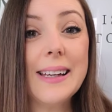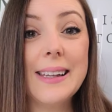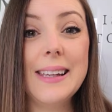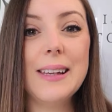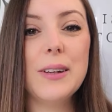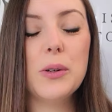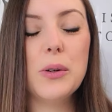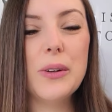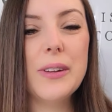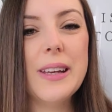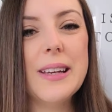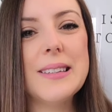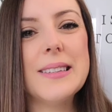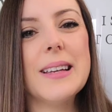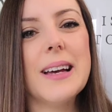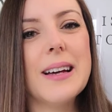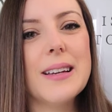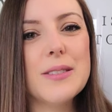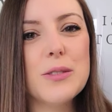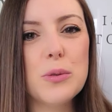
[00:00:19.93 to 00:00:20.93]
qui
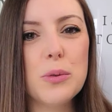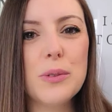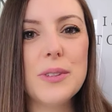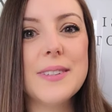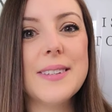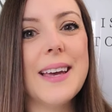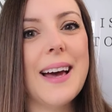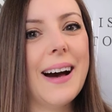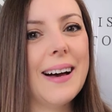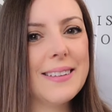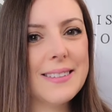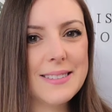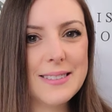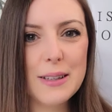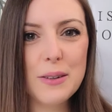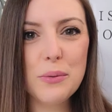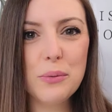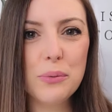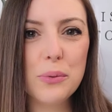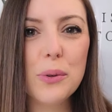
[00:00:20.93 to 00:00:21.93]
connaissent un succès
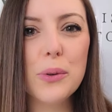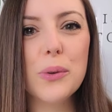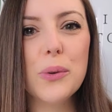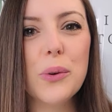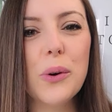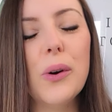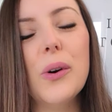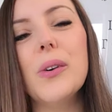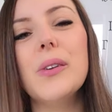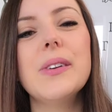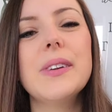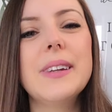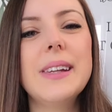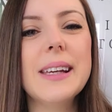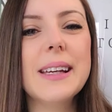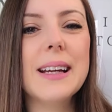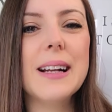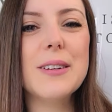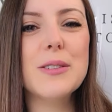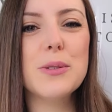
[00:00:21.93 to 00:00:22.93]
assez fulgurant
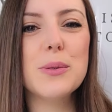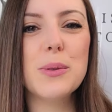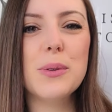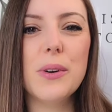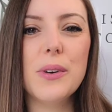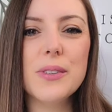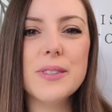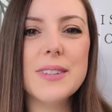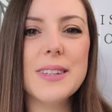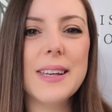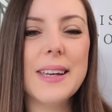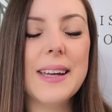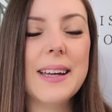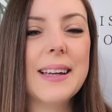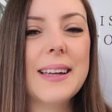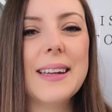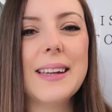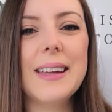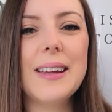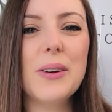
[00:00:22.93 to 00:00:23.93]
dès qu'elles se lancent
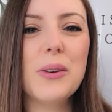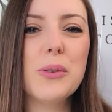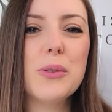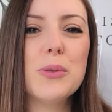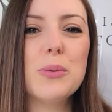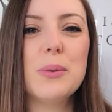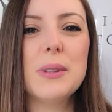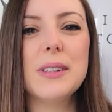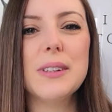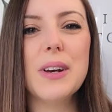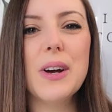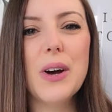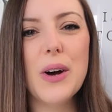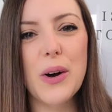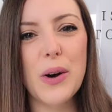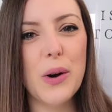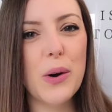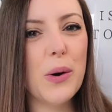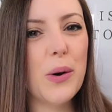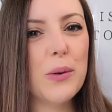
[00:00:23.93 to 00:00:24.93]
et qui ensuite
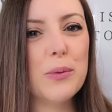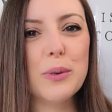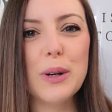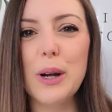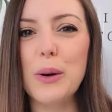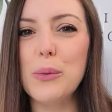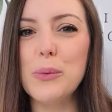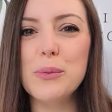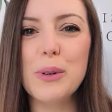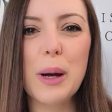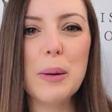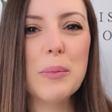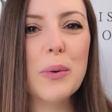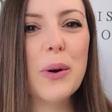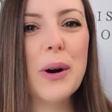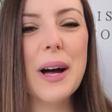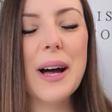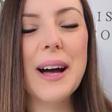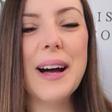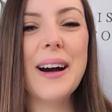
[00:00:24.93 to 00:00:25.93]
euh, voilà, ont
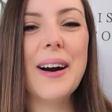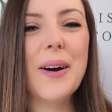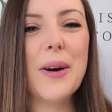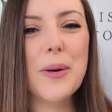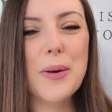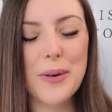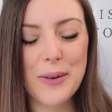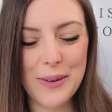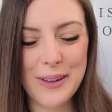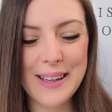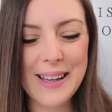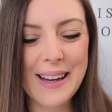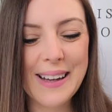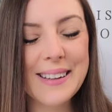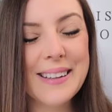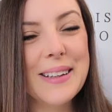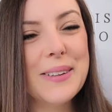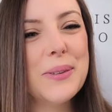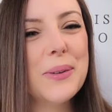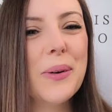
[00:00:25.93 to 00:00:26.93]
vraiment un euh,
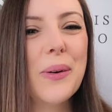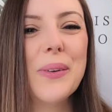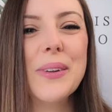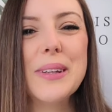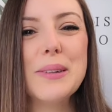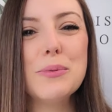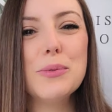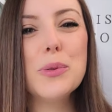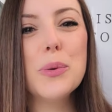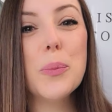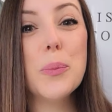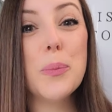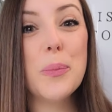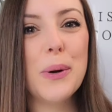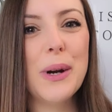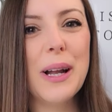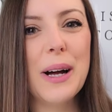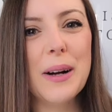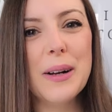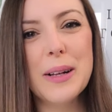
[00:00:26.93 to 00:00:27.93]
carnet de rendez-vous
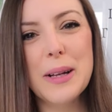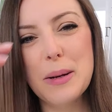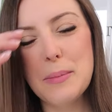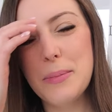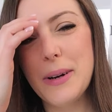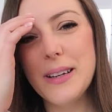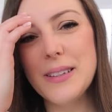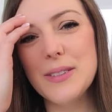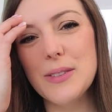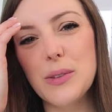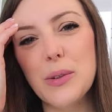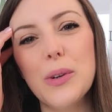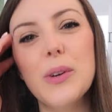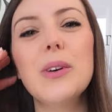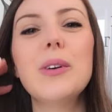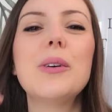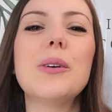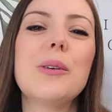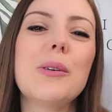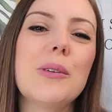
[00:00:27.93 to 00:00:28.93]
plein parce que
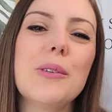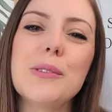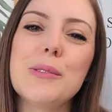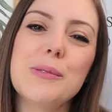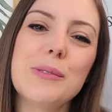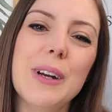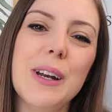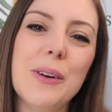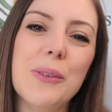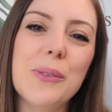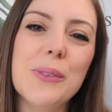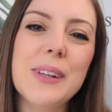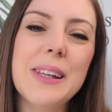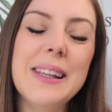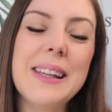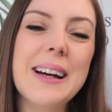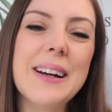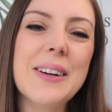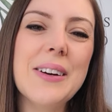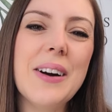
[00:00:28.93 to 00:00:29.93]
euh, voilà, on
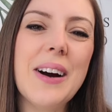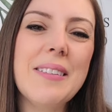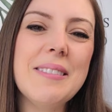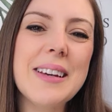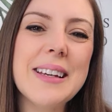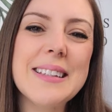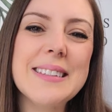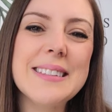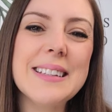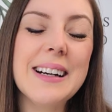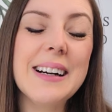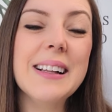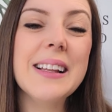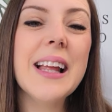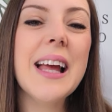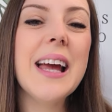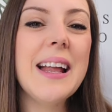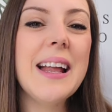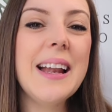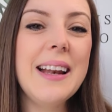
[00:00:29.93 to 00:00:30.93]
est d'accord avec ça
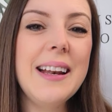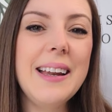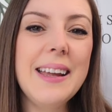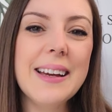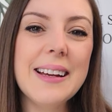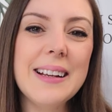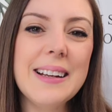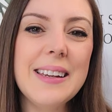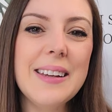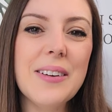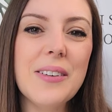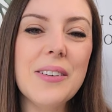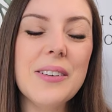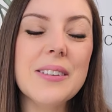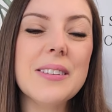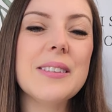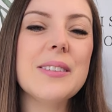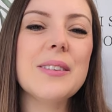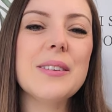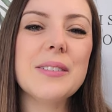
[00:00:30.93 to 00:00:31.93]
les
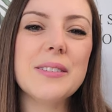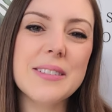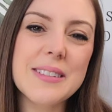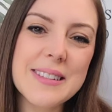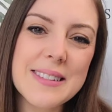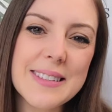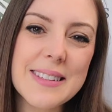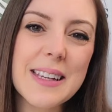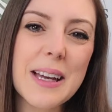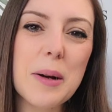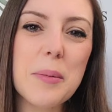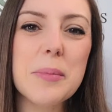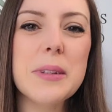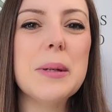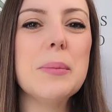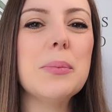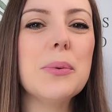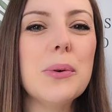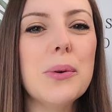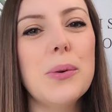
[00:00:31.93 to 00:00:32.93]
clientes c'est un
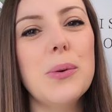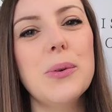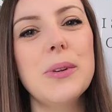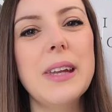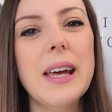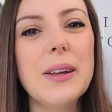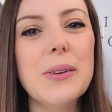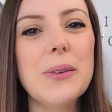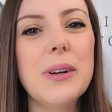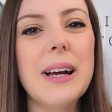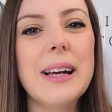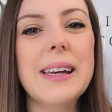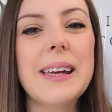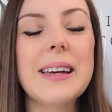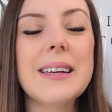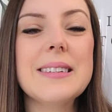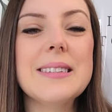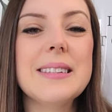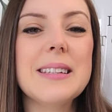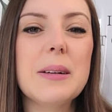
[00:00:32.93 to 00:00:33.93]
petit peu le nerf de la
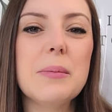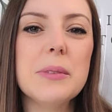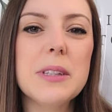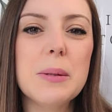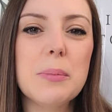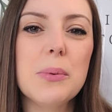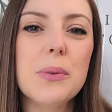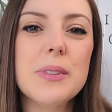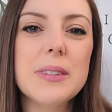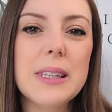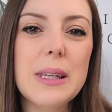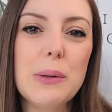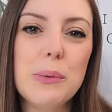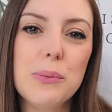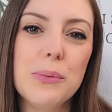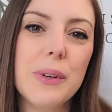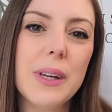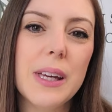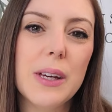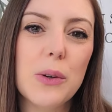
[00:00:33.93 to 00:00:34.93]
guerre, c'est un petit peu ce
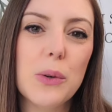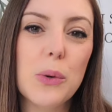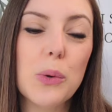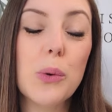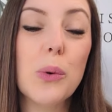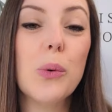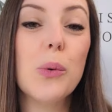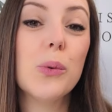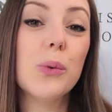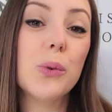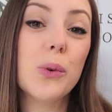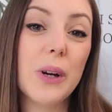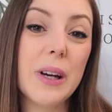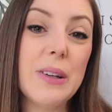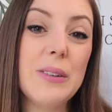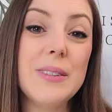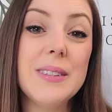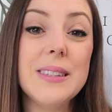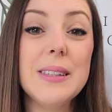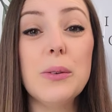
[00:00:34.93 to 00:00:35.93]
qui fait qu'on ne
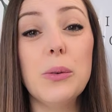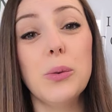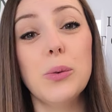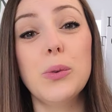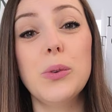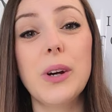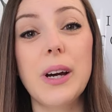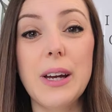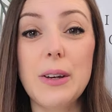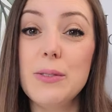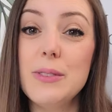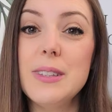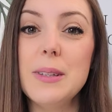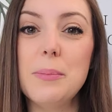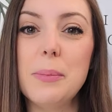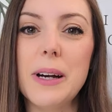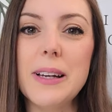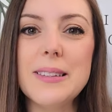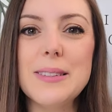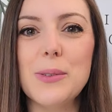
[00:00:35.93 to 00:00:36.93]
réussit ou on ne
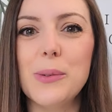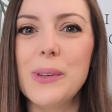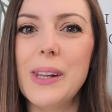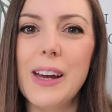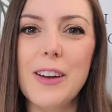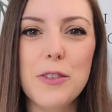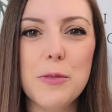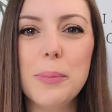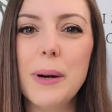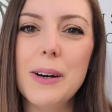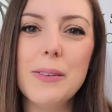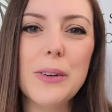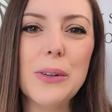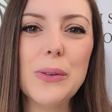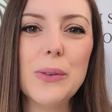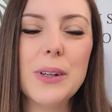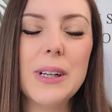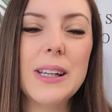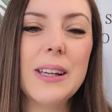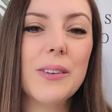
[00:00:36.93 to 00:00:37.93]
réussit pas. Si on n'arrive pas à
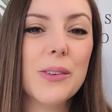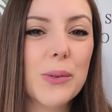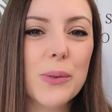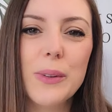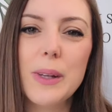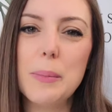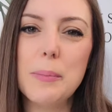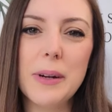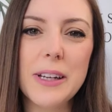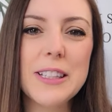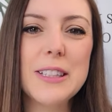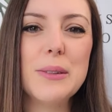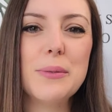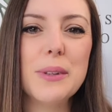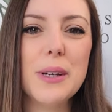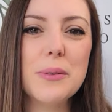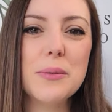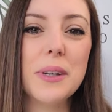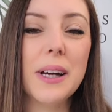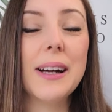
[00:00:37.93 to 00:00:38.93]
avoir de clientes, on n'a pas de
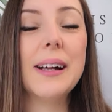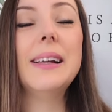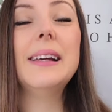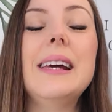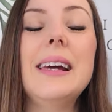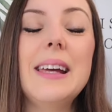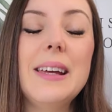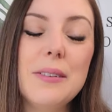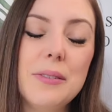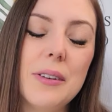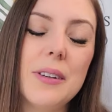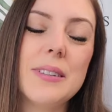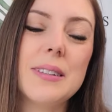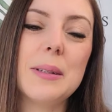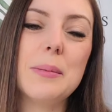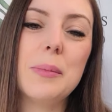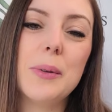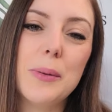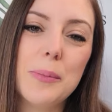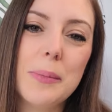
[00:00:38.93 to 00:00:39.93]
chiffre d'affaires et
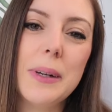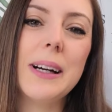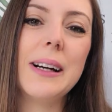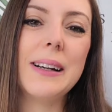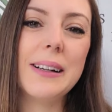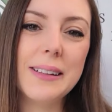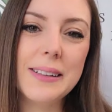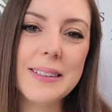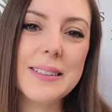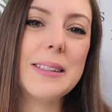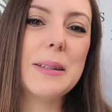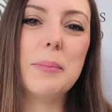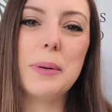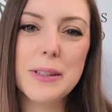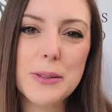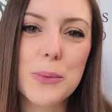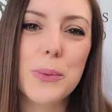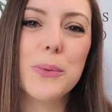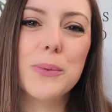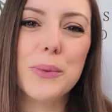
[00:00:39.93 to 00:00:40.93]
forcément, bah, c'est
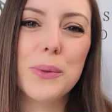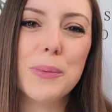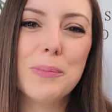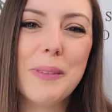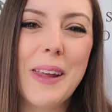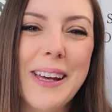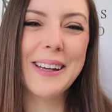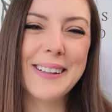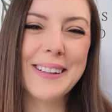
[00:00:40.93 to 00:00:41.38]
pas ce qu'on veut.